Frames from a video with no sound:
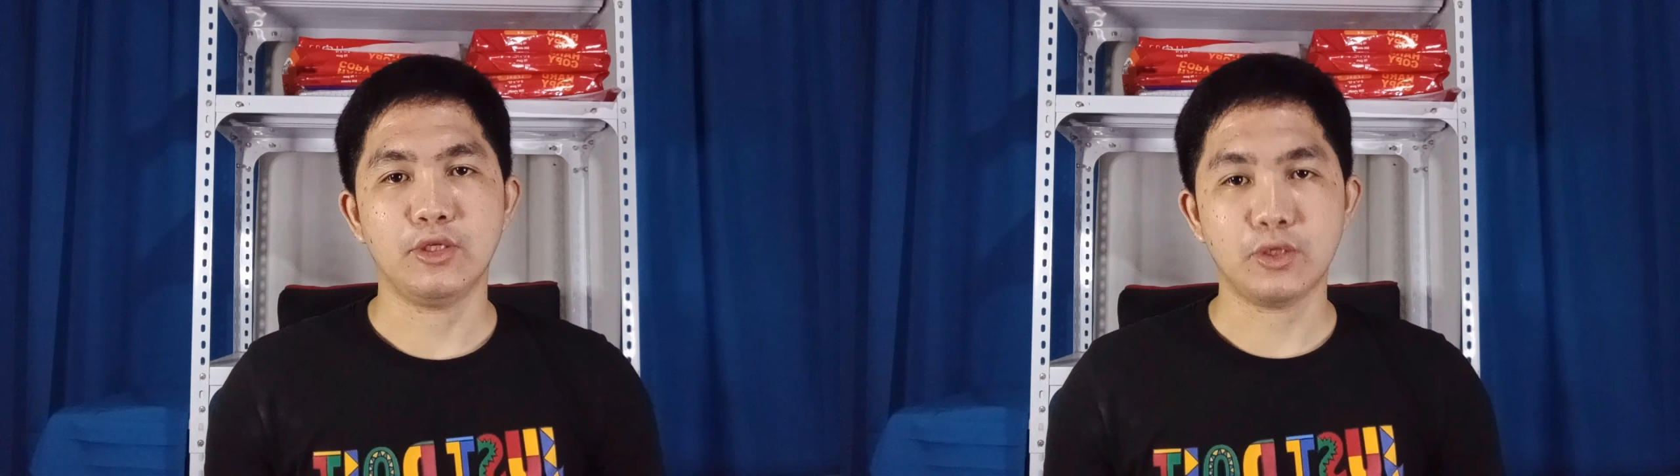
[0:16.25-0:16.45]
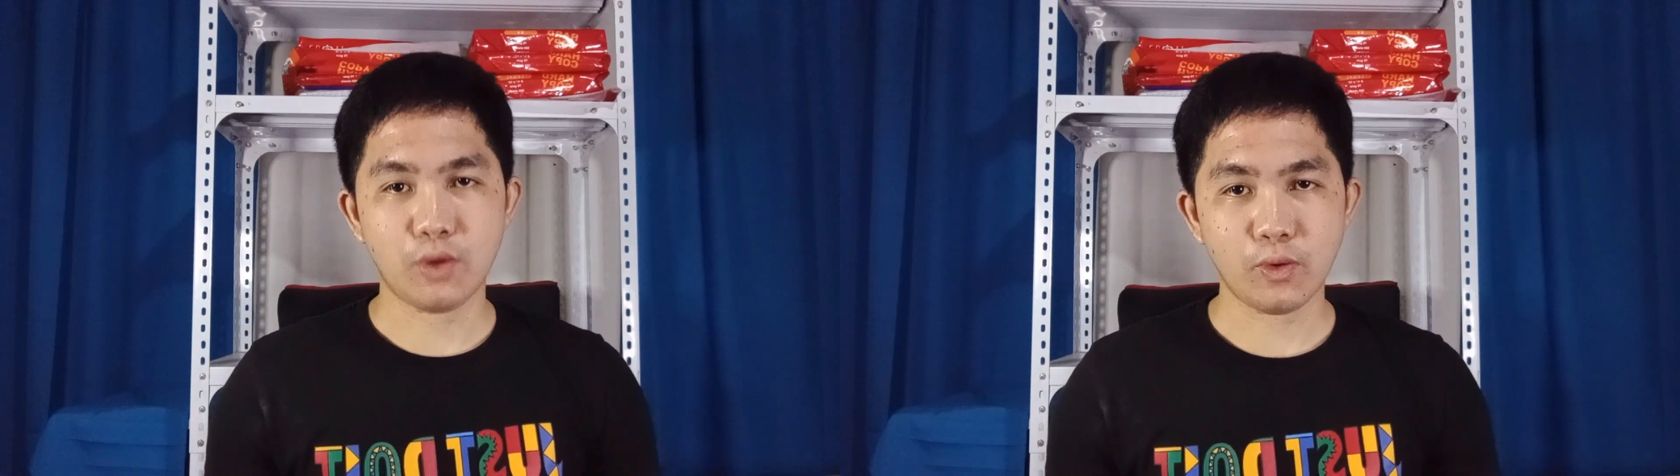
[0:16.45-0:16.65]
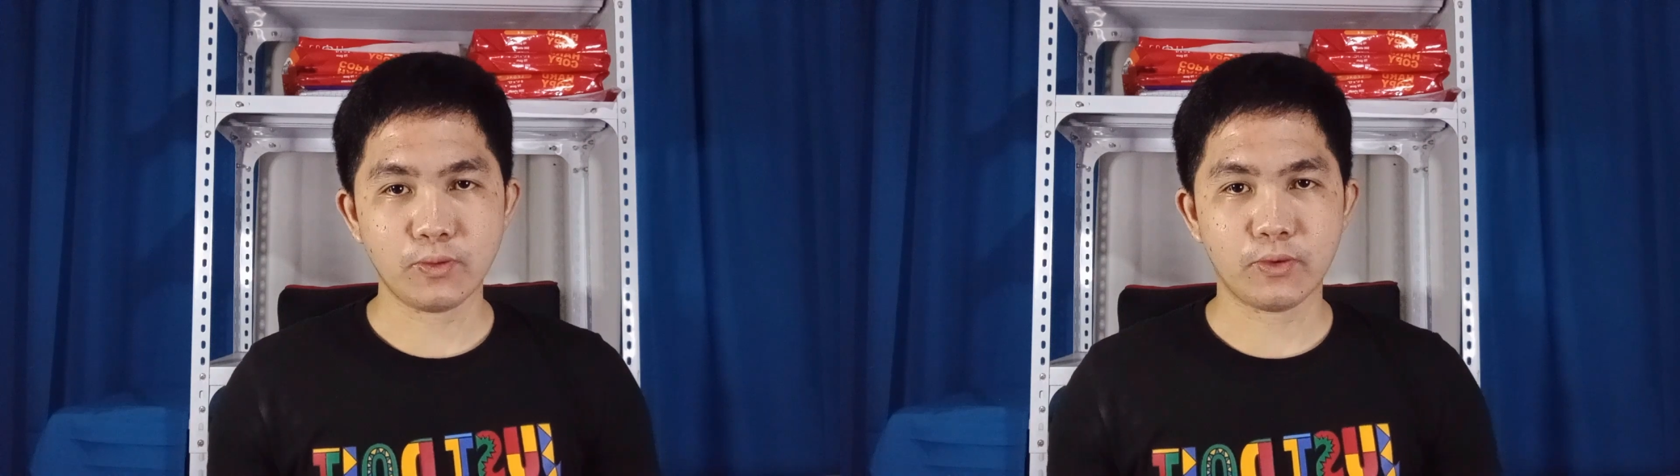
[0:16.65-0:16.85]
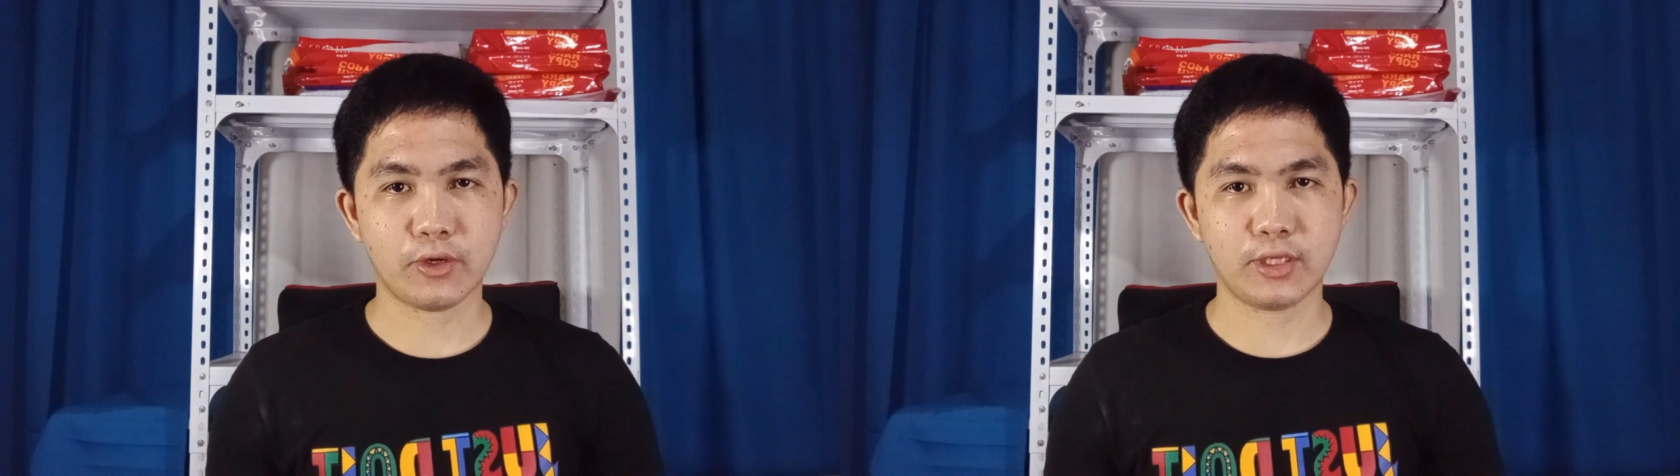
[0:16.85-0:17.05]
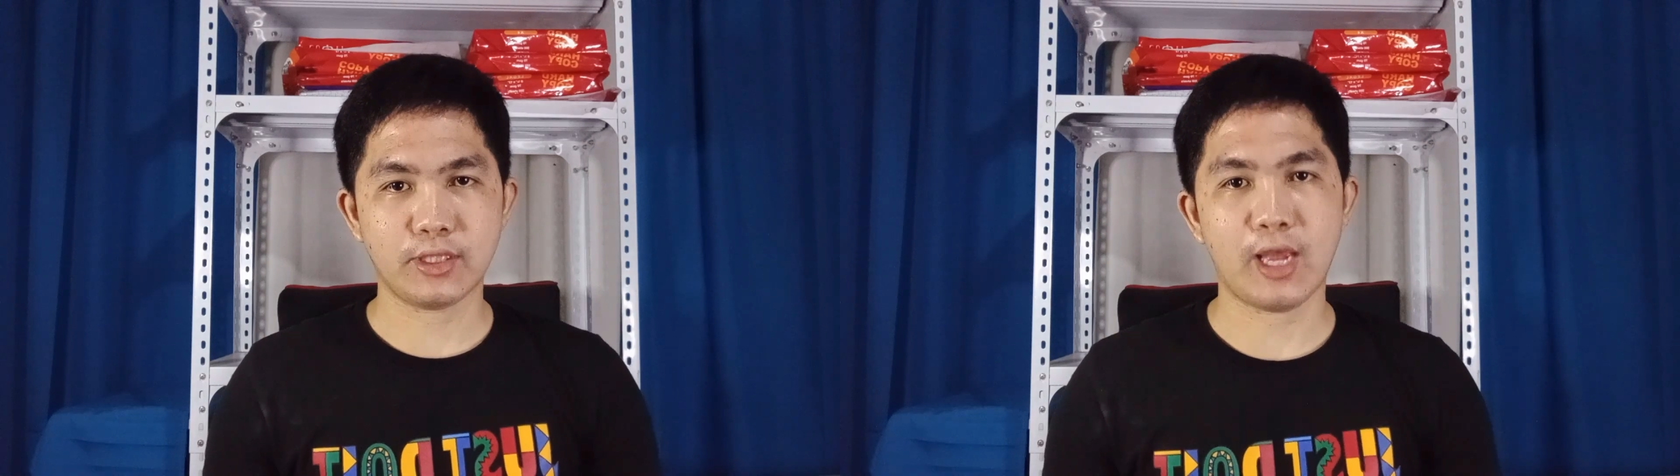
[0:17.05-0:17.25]
So don't
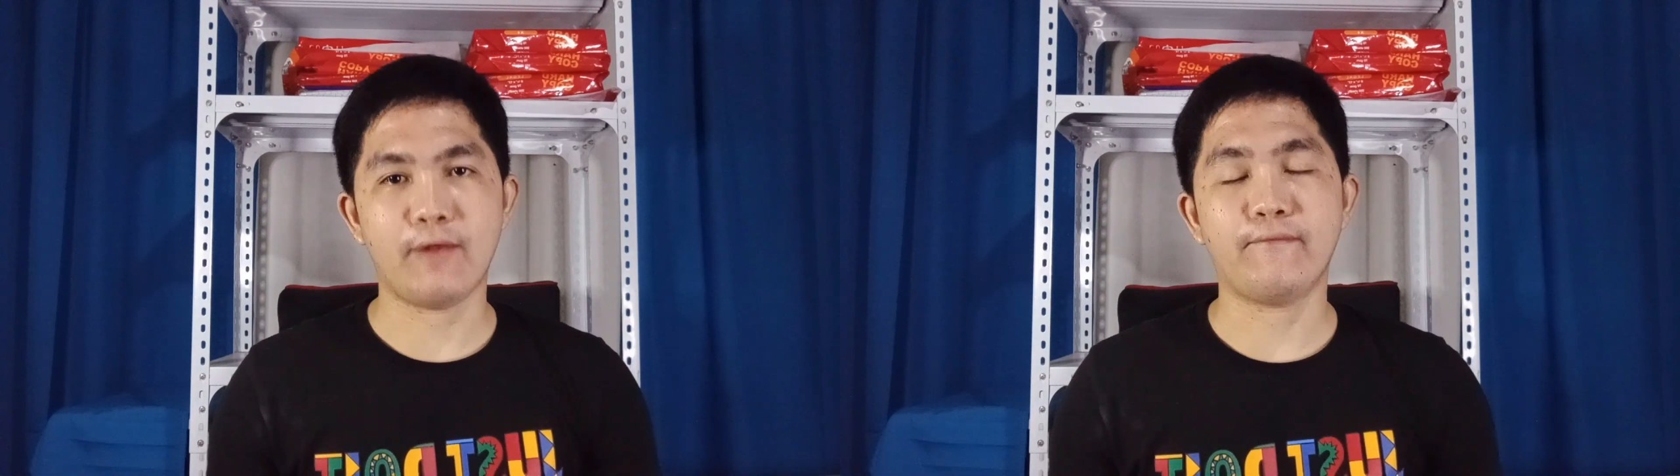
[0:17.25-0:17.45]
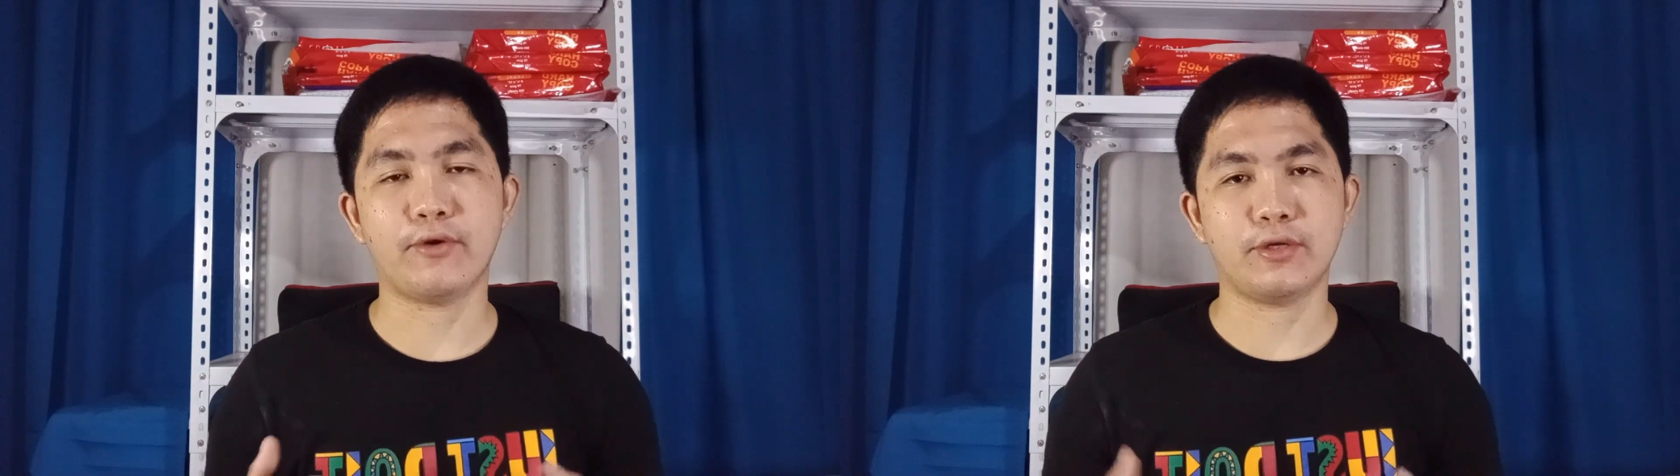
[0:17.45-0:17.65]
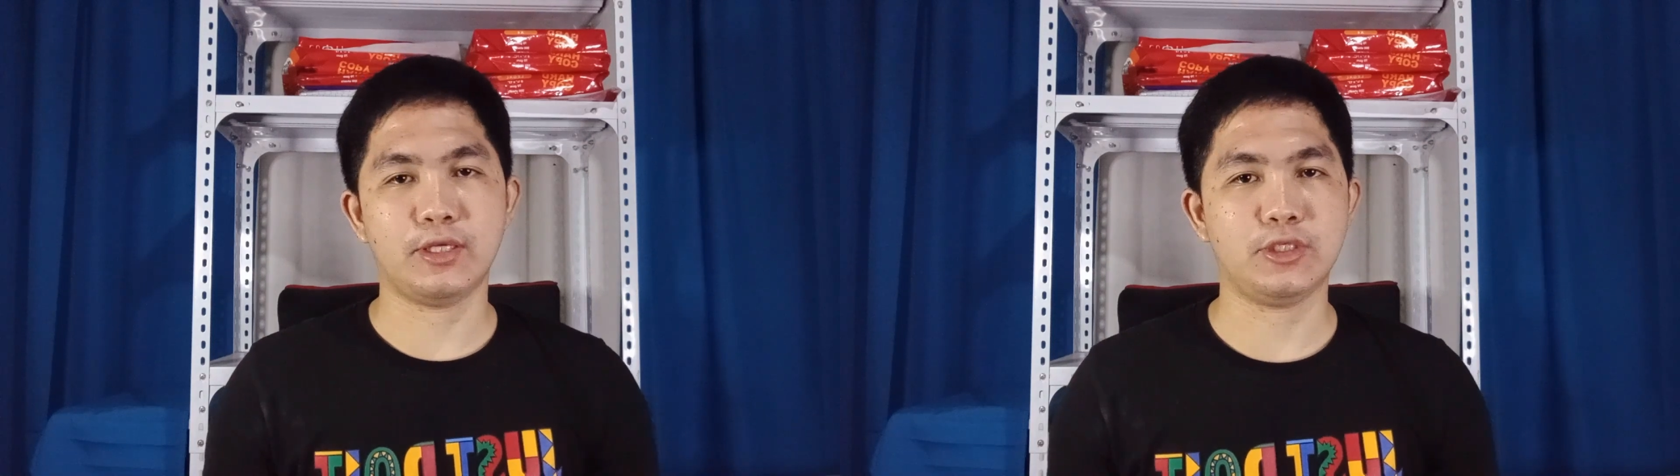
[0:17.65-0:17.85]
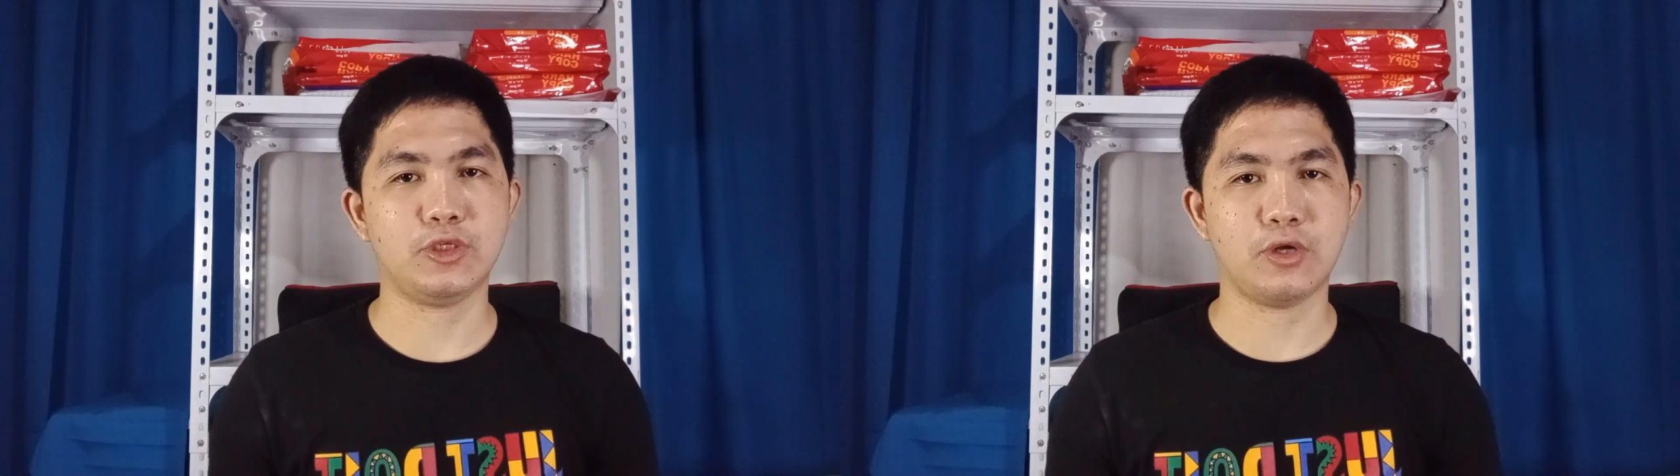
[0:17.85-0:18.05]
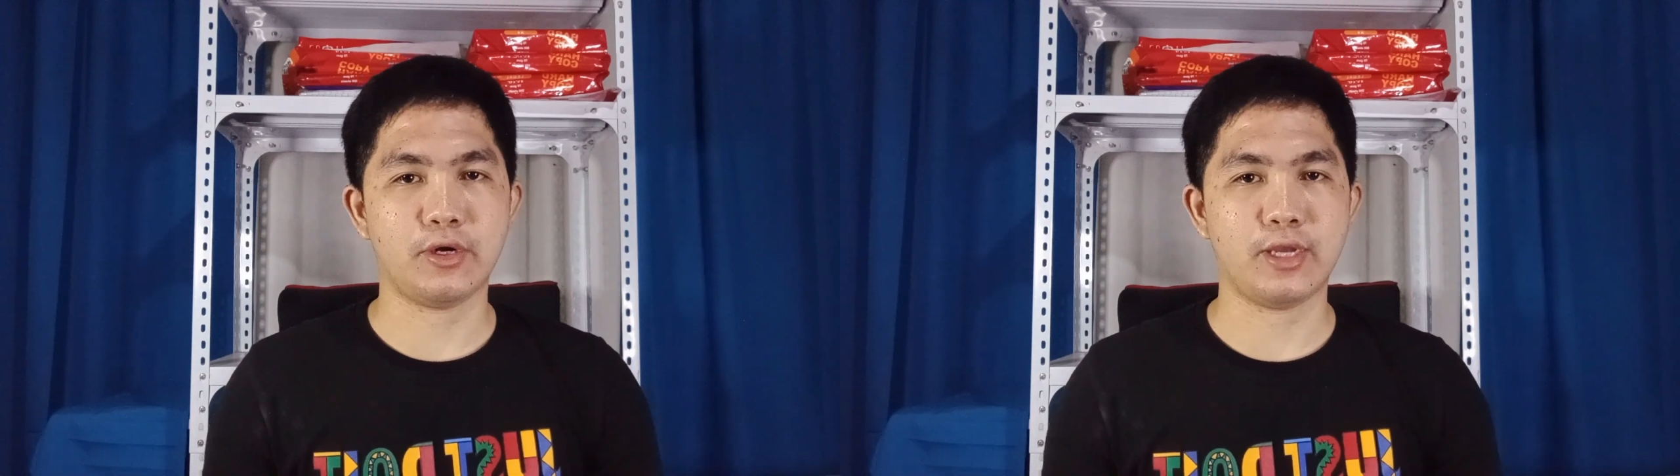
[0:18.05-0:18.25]
worry dahil for this
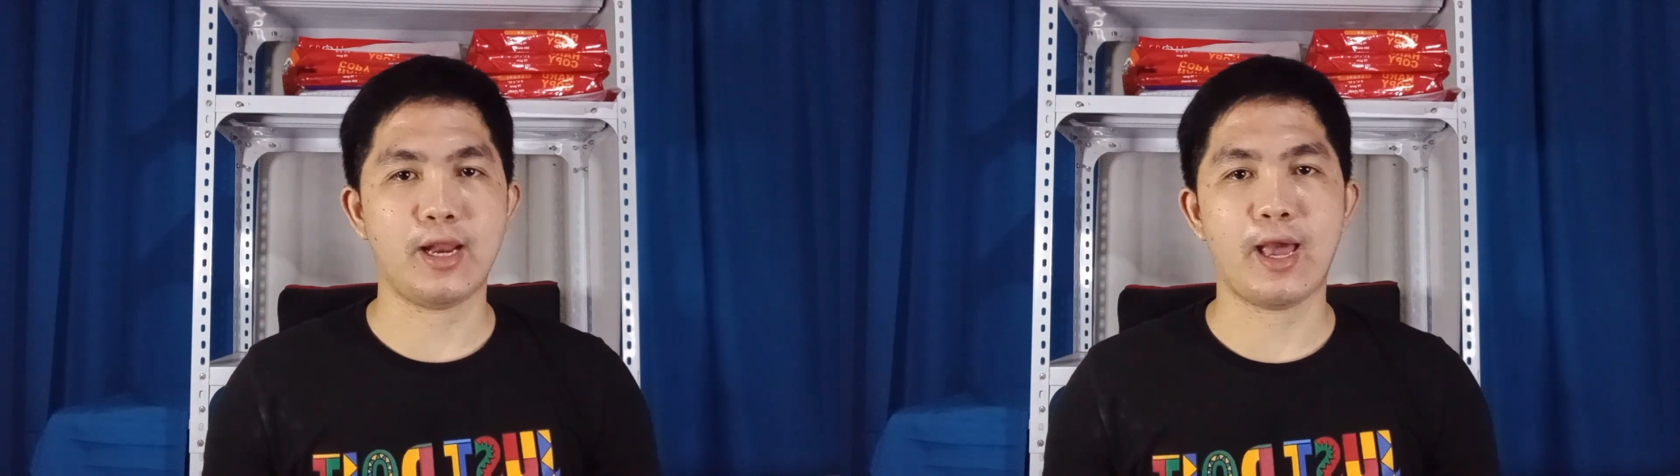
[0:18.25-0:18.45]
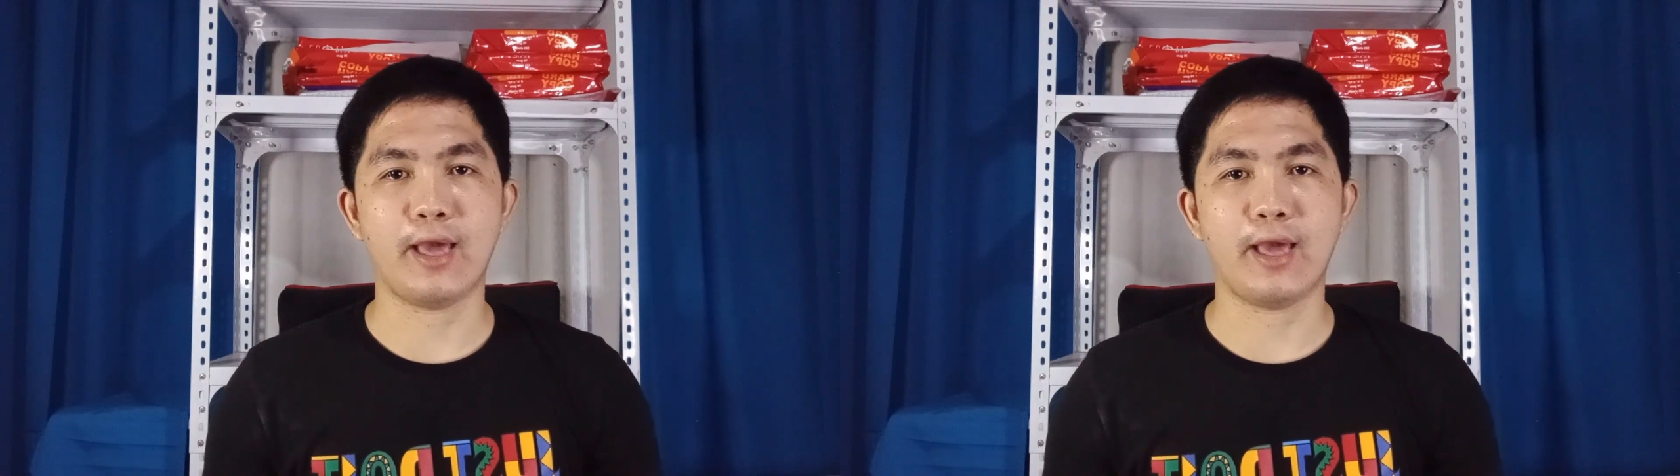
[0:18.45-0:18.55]
tutorial